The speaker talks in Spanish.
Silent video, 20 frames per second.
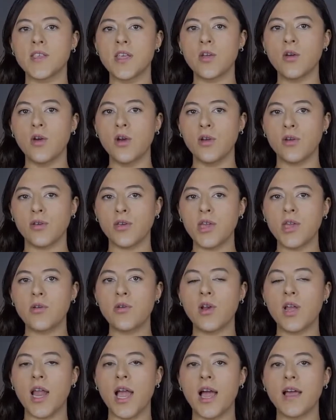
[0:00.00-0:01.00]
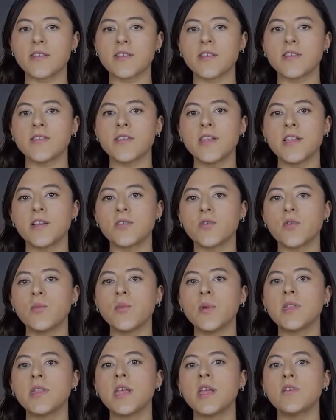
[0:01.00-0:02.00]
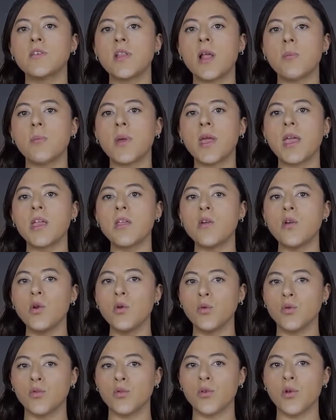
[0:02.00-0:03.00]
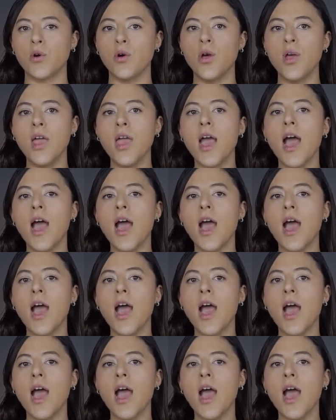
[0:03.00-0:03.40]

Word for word: psicológicos, las asesinas sometieron al pequeño Lucio